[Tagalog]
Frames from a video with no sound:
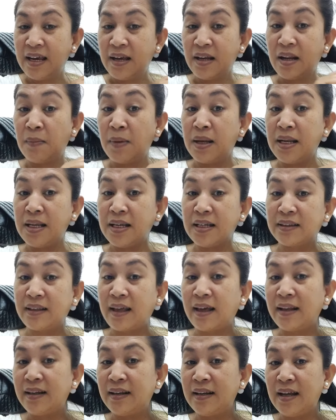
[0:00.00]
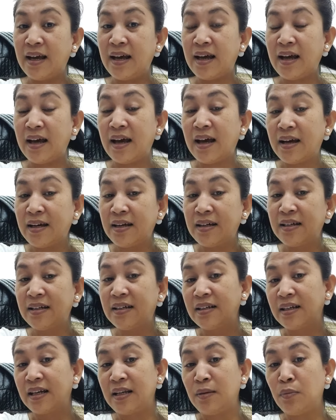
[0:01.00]
Nabaliktad na ang
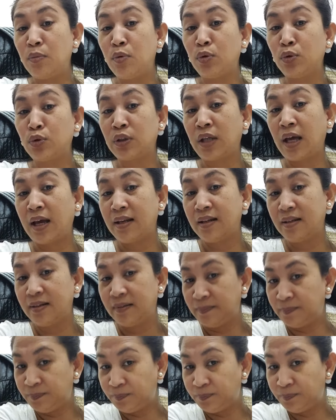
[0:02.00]
kalibutan.